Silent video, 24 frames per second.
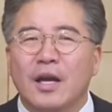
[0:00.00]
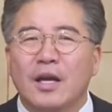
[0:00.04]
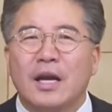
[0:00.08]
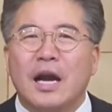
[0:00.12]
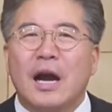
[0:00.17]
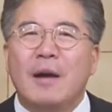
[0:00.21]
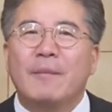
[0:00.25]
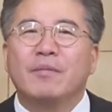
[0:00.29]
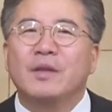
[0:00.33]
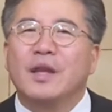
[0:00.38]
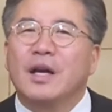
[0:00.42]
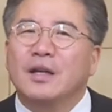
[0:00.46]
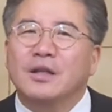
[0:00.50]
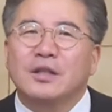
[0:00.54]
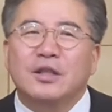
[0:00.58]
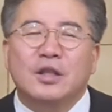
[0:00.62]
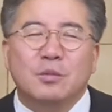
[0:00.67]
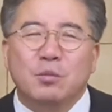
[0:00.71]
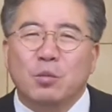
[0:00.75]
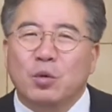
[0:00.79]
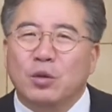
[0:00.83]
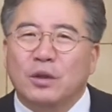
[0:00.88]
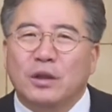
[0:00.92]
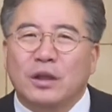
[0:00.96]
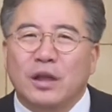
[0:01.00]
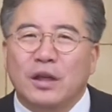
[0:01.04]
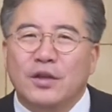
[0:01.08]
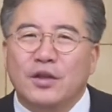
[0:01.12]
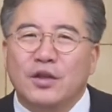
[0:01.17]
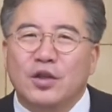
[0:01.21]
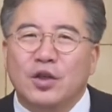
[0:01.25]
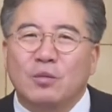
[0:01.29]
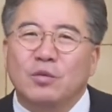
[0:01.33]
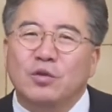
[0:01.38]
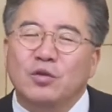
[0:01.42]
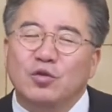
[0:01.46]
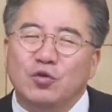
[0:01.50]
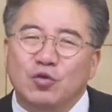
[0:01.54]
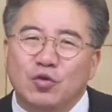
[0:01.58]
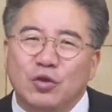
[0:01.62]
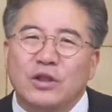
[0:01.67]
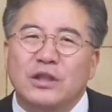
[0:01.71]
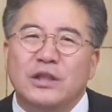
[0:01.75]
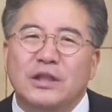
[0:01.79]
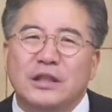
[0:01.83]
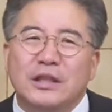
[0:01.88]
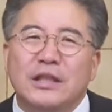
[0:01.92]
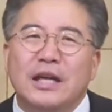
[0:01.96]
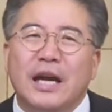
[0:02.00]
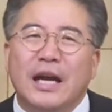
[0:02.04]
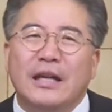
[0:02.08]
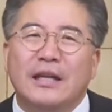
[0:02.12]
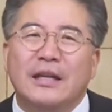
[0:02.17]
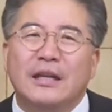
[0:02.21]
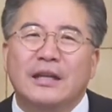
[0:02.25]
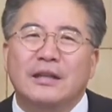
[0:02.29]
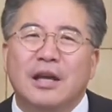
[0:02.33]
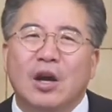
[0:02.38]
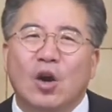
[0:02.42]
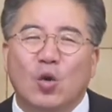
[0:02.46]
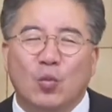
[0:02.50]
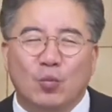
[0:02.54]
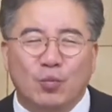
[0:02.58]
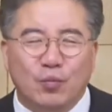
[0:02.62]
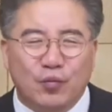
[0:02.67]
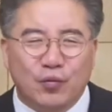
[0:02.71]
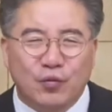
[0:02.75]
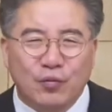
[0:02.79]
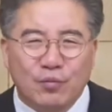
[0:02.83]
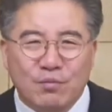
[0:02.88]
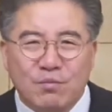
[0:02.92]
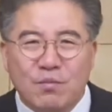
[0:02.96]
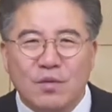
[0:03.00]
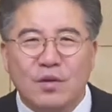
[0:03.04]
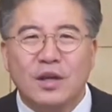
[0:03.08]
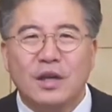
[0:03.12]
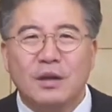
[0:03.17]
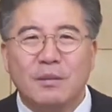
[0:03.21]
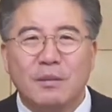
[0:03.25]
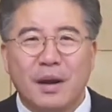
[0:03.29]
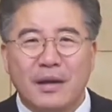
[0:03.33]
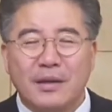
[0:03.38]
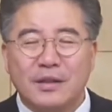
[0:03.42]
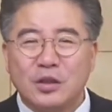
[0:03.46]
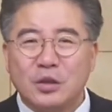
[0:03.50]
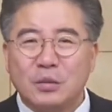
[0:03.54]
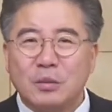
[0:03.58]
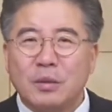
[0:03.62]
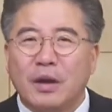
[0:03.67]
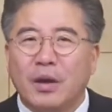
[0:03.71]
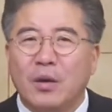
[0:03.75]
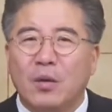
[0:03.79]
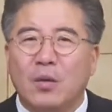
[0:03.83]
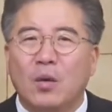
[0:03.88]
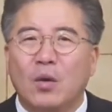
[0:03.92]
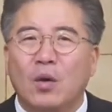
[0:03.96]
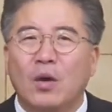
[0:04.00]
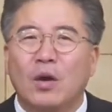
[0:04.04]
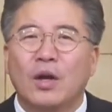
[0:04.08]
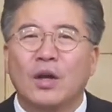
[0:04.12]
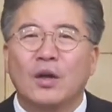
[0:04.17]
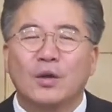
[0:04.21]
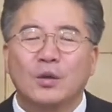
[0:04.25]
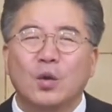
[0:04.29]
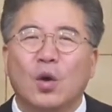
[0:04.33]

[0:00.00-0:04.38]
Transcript: 감당치 못할 시험은 주시지 않는다고 분명히 말씀했고